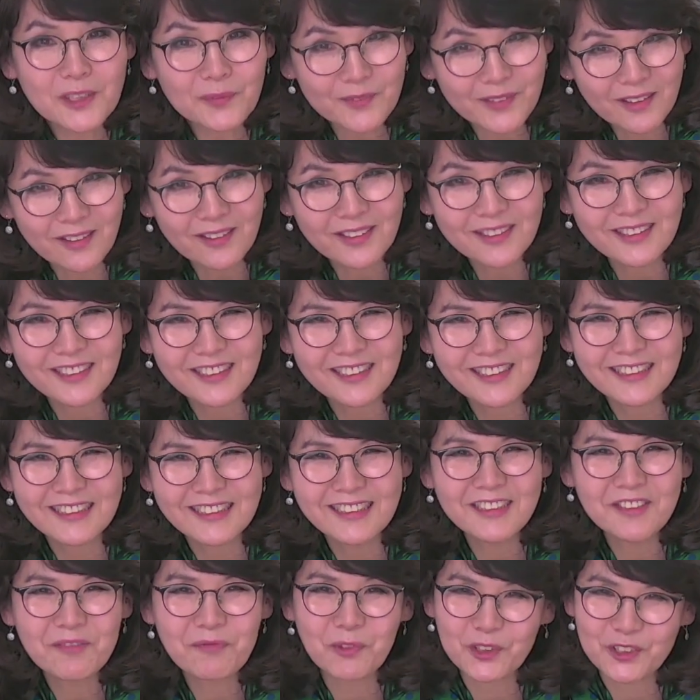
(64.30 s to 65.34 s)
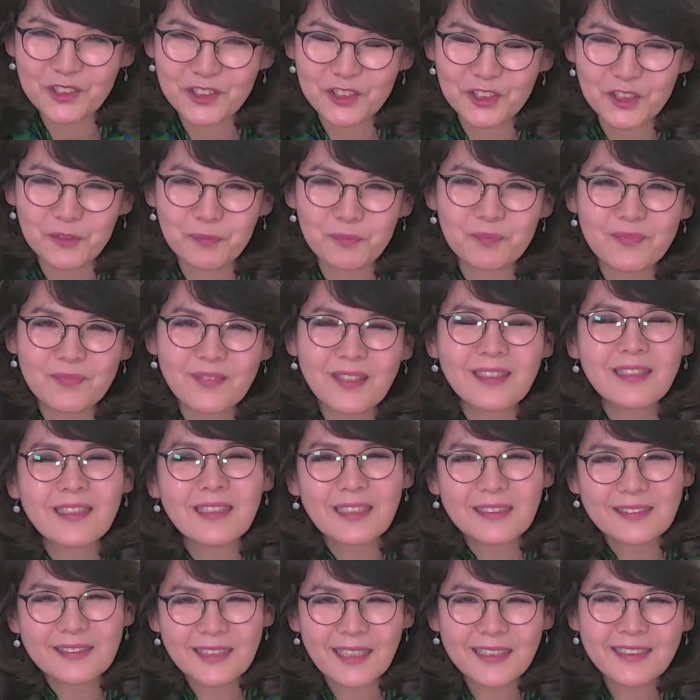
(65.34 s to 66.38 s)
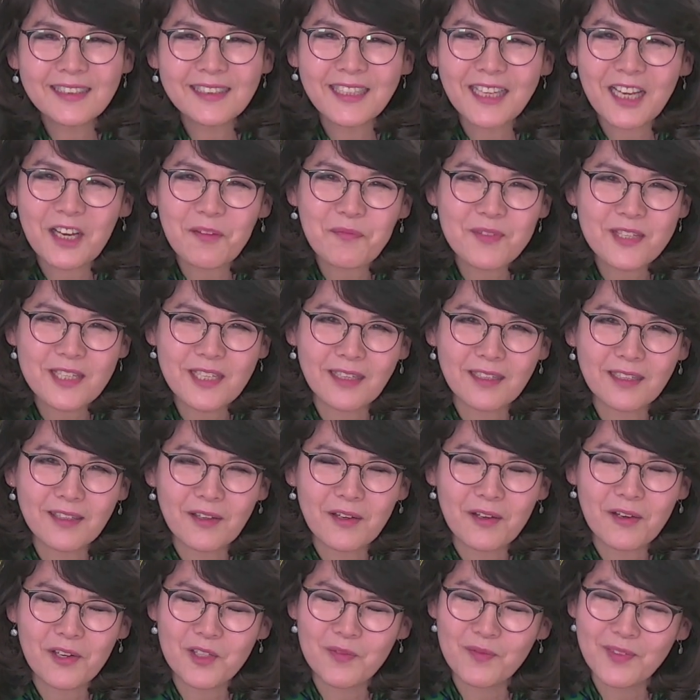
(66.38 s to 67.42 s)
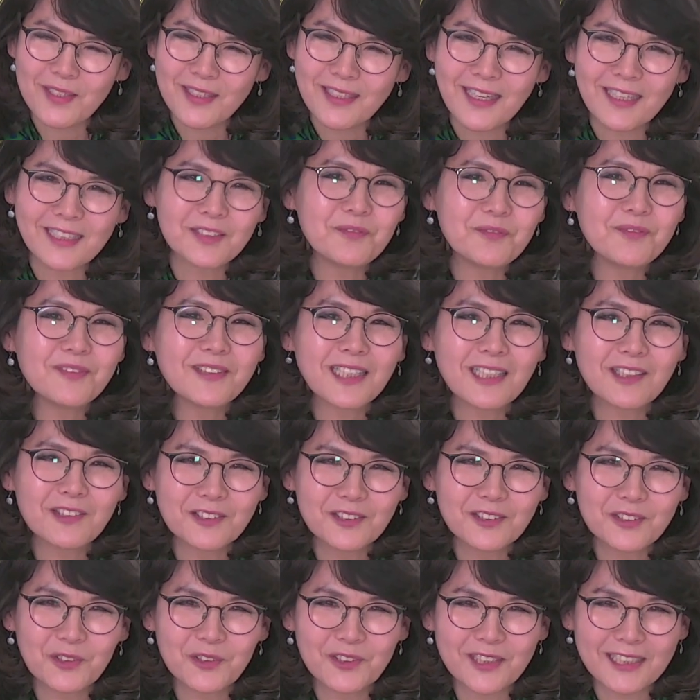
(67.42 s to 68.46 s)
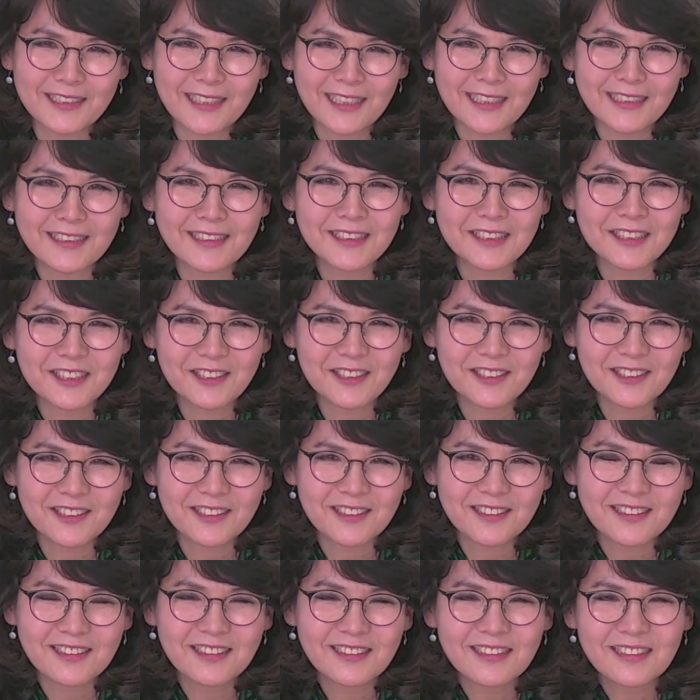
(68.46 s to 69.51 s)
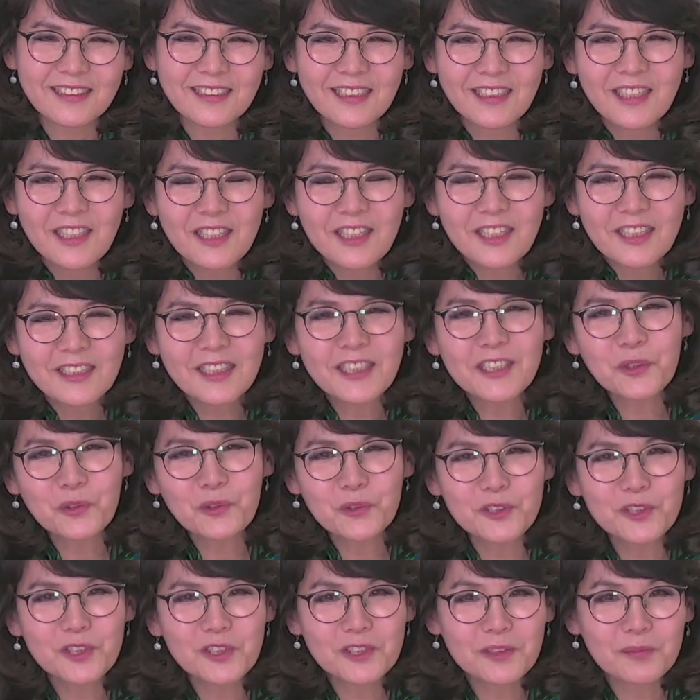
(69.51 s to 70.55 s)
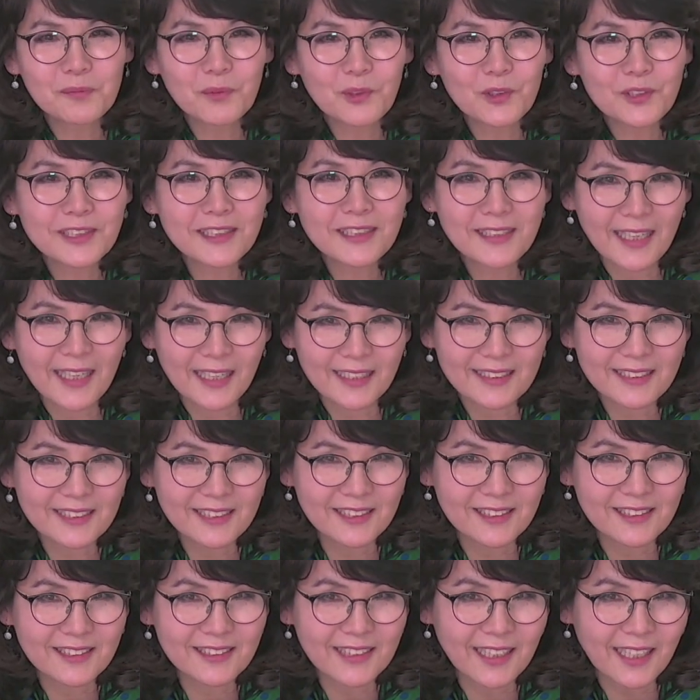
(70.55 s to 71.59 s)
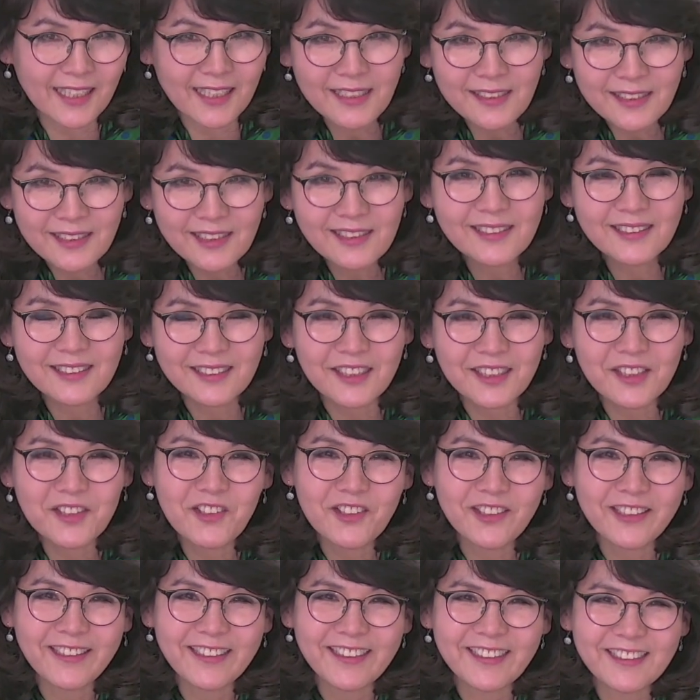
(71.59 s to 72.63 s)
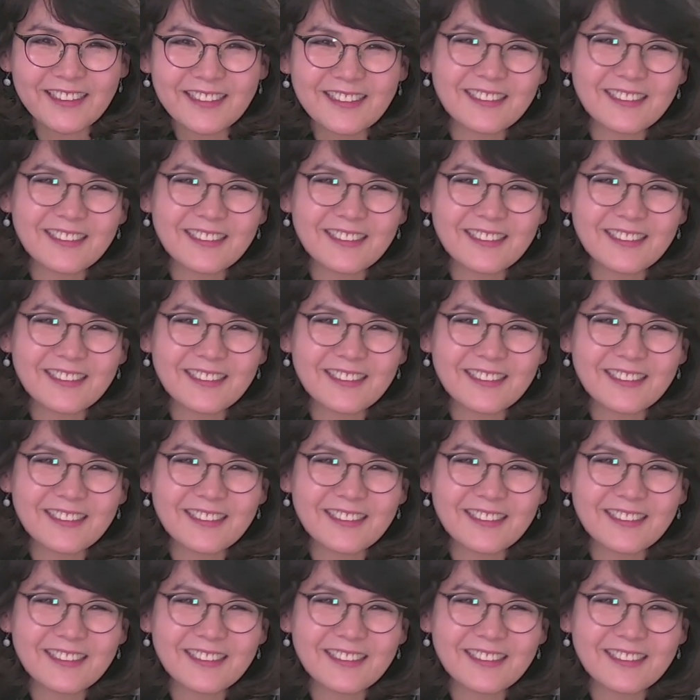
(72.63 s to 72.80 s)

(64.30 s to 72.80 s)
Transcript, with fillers: 떨어지는 모습, 새들의 합창 얼마나 아름다운 소리가 나는지요. 그래서 오늘 모신 게스트 제가 힌트를 드린 거예요.